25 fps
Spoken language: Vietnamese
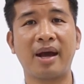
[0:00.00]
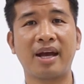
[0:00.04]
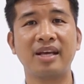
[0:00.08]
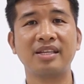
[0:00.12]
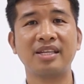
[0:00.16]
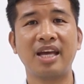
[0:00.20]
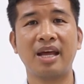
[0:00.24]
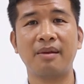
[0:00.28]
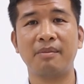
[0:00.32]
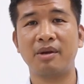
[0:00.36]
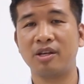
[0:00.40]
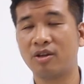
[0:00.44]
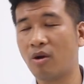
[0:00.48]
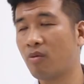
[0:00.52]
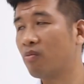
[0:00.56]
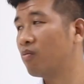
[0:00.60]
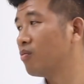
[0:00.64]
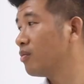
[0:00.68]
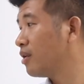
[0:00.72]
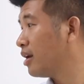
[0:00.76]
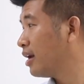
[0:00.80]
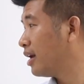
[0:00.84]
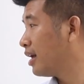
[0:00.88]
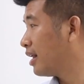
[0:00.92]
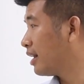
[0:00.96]
mà cái sàn bị rung
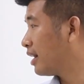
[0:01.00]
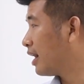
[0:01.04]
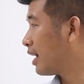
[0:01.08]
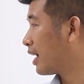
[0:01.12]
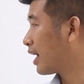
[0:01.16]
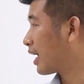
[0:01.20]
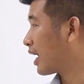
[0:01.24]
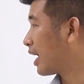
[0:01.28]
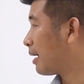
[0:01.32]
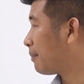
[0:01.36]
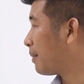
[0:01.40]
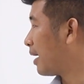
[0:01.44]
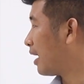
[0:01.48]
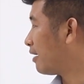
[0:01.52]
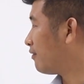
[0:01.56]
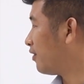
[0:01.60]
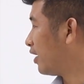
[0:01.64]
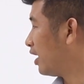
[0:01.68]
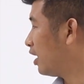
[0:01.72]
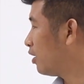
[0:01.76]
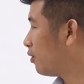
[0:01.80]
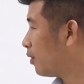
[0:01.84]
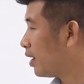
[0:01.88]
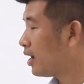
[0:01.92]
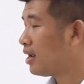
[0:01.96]
nên các bạn
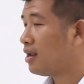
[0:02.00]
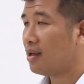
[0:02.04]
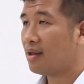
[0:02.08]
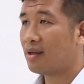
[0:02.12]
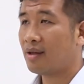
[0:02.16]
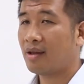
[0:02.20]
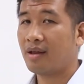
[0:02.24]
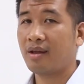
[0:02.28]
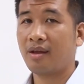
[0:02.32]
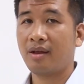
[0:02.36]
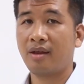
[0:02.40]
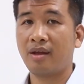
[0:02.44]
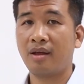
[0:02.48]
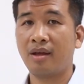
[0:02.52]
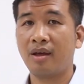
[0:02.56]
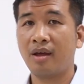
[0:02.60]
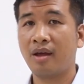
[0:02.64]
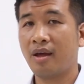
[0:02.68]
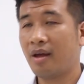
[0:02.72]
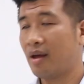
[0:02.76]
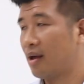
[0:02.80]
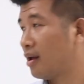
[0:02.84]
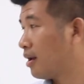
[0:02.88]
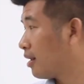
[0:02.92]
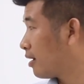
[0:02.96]
phải lưu ý
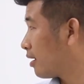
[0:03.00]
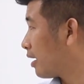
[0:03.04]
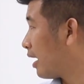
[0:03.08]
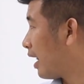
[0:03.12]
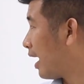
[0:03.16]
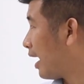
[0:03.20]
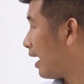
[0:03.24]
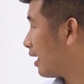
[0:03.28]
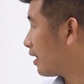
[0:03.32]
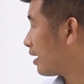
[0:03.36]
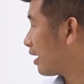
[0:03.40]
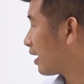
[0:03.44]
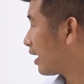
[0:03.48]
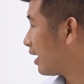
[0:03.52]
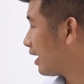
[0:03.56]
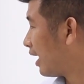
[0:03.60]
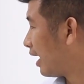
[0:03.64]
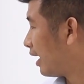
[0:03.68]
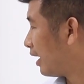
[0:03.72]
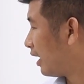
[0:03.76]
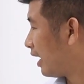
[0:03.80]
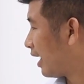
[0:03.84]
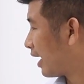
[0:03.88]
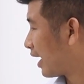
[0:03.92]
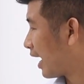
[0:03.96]
là những cái
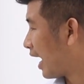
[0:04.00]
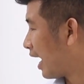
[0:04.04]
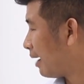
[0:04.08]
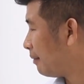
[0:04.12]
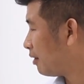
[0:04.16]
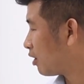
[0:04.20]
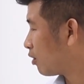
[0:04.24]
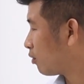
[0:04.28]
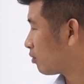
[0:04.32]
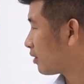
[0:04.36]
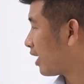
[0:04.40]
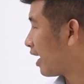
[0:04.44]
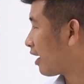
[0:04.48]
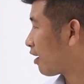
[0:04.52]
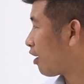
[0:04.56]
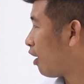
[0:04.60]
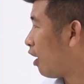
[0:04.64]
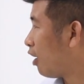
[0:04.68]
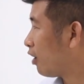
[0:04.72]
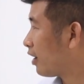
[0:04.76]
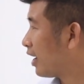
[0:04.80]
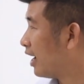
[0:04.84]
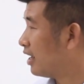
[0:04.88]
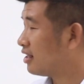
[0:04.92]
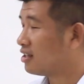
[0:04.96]
này là cái mà chúng ta
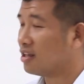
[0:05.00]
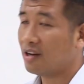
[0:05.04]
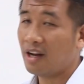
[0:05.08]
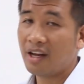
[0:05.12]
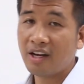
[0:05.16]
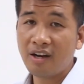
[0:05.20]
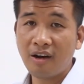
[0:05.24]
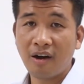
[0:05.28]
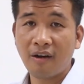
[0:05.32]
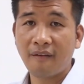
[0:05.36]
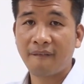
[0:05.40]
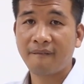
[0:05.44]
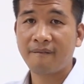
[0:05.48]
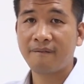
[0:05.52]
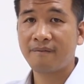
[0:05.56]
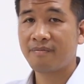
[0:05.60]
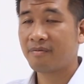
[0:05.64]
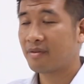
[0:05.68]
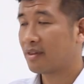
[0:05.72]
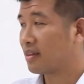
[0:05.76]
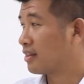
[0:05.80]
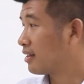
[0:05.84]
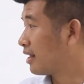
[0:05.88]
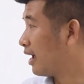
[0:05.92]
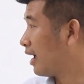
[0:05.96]
có thể xử lý được
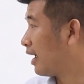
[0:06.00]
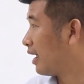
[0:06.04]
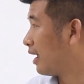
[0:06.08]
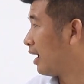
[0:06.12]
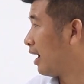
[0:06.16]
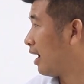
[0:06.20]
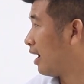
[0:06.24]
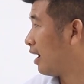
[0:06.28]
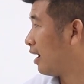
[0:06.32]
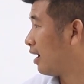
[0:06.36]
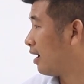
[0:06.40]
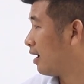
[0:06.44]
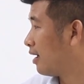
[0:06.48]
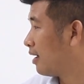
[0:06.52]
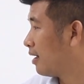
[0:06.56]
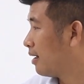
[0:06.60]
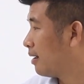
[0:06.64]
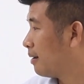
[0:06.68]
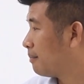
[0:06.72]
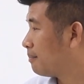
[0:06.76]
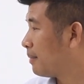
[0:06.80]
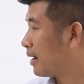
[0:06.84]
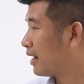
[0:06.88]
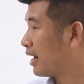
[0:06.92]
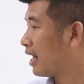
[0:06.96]
thì ờ,
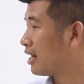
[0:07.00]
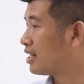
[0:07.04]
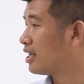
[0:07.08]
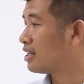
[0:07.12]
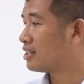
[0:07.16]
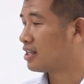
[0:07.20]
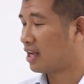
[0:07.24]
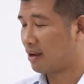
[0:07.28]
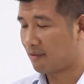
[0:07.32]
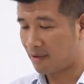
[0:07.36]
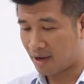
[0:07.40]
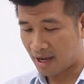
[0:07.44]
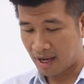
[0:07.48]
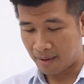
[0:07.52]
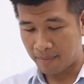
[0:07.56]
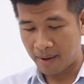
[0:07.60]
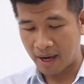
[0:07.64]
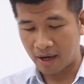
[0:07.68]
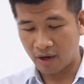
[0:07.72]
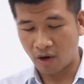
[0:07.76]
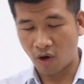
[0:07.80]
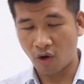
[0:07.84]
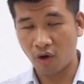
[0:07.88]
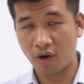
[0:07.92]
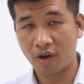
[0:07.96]
mình đã chia sẻ với các
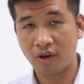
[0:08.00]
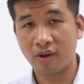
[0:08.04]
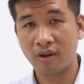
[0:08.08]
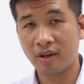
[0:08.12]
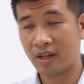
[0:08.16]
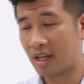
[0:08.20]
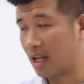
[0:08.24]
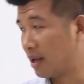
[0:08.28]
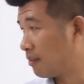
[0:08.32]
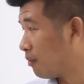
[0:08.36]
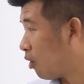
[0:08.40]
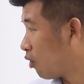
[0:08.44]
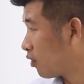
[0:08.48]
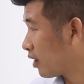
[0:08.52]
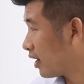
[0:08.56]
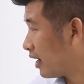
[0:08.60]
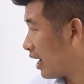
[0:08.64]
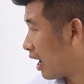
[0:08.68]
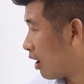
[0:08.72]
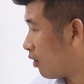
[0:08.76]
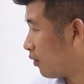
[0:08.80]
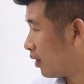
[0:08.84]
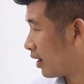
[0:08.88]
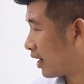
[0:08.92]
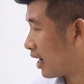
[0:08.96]
bạn rồi thì bốn cái
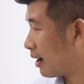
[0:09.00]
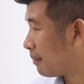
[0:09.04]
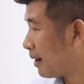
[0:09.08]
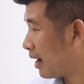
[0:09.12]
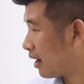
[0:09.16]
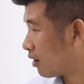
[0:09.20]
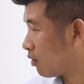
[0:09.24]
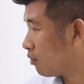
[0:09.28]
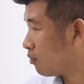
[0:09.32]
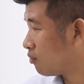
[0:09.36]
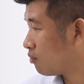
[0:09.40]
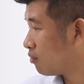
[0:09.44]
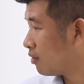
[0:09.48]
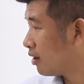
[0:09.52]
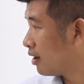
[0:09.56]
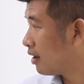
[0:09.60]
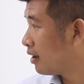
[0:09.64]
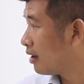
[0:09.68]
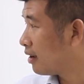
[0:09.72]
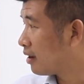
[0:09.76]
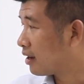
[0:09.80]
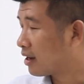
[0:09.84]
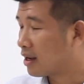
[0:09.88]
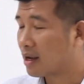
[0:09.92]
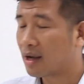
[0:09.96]
đầu là các bạn cũng
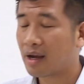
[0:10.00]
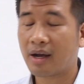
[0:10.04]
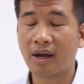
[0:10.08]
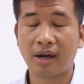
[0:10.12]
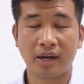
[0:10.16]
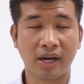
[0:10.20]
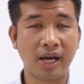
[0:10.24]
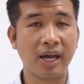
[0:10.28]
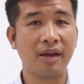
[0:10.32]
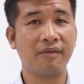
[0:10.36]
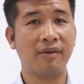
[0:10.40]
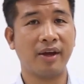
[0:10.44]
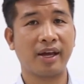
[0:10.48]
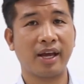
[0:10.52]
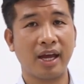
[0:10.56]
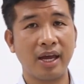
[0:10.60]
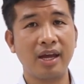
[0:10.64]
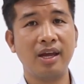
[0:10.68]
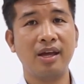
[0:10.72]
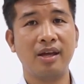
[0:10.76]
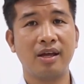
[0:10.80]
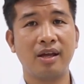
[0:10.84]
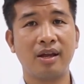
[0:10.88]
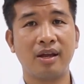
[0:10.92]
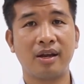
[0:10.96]
cực kỳ phải
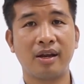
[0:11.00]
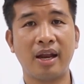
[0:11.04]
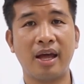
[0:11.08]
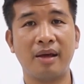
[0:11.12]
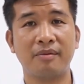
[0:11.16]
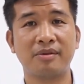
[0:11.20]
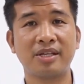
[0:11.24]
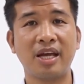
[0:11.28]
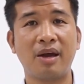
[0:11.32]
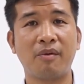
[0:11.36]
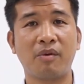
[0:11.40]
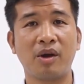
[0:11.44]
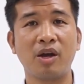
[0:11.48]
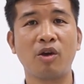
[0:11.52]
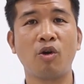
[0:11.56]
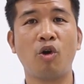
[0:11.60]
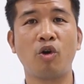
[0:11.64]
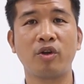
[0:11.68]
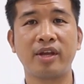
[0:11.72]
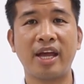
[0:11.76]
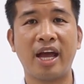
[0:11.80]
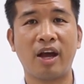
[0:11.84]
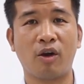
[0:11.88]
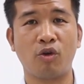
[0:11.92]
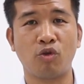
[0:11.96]
kỹ để làm sao cái
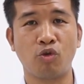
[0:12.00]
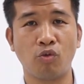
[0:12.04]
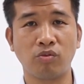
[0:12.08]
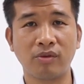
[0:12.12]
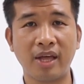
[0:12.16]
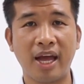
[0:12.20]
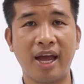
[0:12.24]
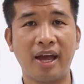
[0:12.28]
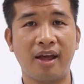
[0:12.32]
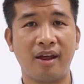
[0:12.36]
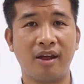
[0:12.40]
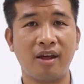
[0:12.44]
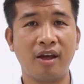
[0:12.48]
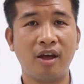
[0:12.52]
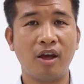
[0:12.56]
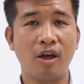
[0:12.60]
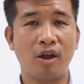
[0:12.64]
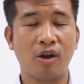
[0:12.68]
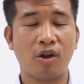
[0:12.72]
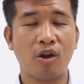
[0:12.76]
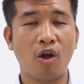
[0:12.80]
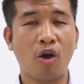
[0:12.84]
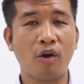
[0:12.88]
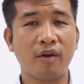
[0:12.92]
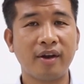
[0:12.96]
ngôi nhà của chúng ta
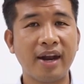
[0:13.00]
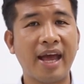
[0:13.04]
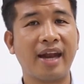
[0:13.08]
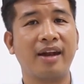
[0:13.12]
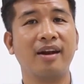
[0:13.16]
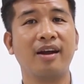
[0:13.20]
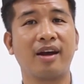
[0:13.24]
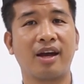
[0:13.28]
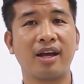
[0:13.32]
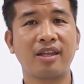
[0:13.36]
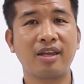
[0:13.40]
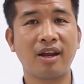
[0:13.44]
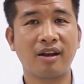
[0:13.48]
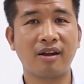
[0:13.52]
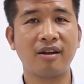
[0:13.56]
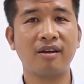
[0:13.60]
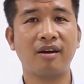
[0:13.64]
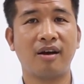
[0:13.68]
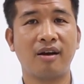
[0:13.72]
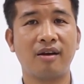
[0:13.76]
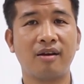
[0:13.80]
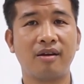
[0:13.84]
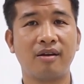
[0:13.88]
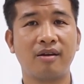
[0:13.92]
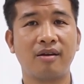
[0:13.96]
nó đạt được cái chất
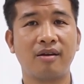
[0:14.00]
lượng